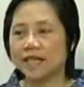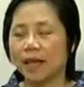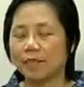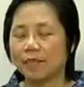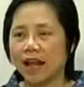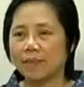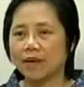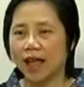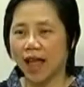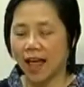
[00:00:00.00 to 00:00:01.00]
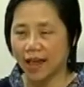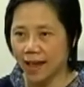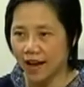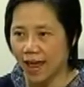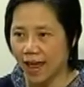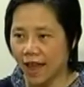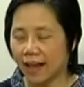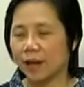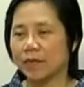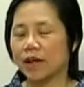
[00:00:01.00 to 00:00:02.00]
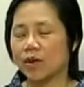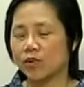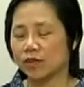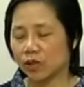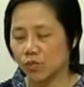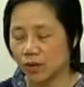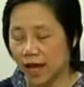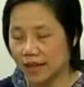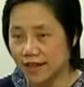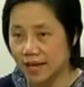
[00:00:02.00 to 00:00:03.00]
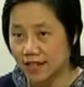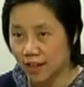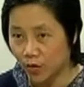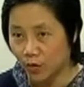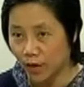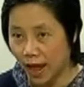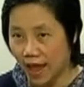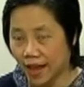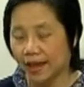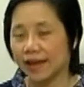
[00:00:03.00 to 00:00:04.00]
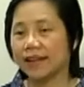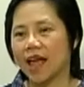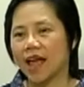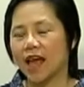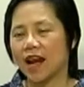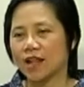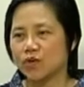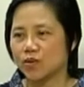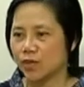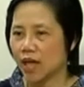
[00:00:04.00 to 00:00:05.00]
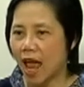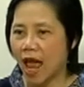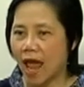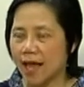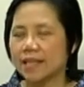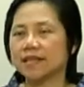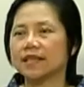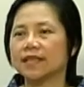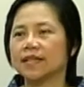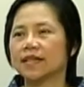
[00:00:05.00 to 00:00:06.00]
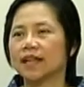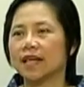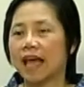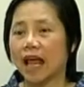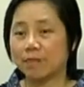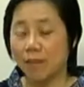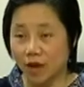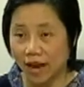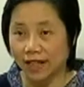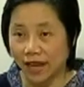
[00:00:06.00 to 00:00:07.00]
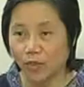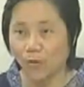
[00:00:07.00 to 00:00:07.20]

ที่ทำให้กล้ามเนื้อขาแข็งแรงทำให้กระดูกกระตุ้นการสร้างเนื้อกระดูกได้ และส่วนสุดท้ายคือการป้องกันการ